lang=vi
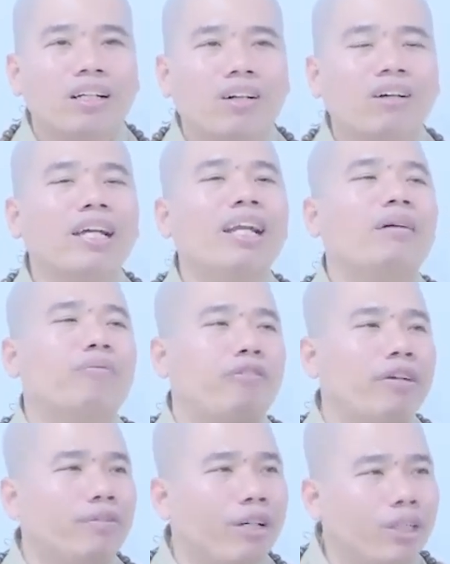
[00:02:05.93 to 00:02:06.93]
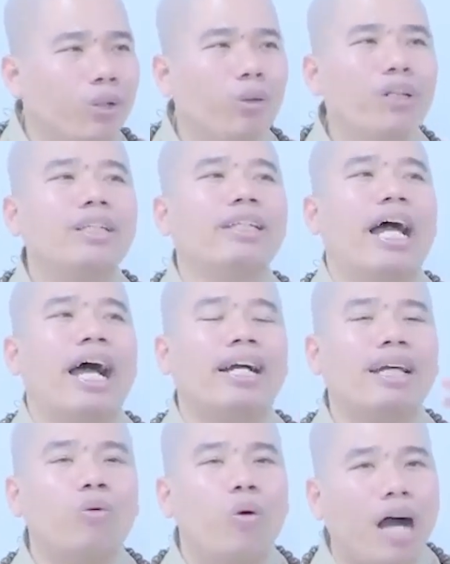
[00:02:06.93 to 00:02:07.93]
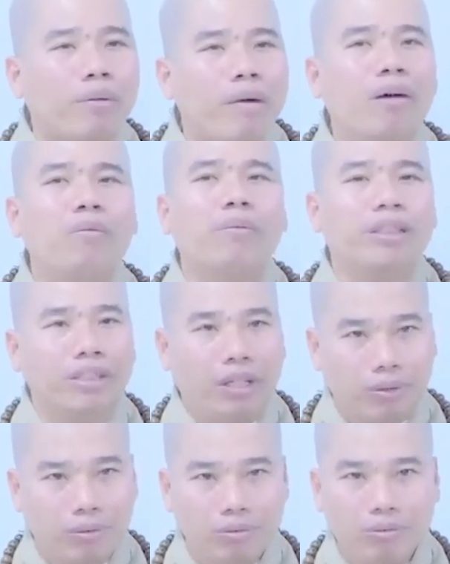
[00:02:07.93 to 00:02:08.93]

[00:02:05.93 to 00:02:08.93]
có nghĩa là mình phải vui trả cái quả báo mà mình chịu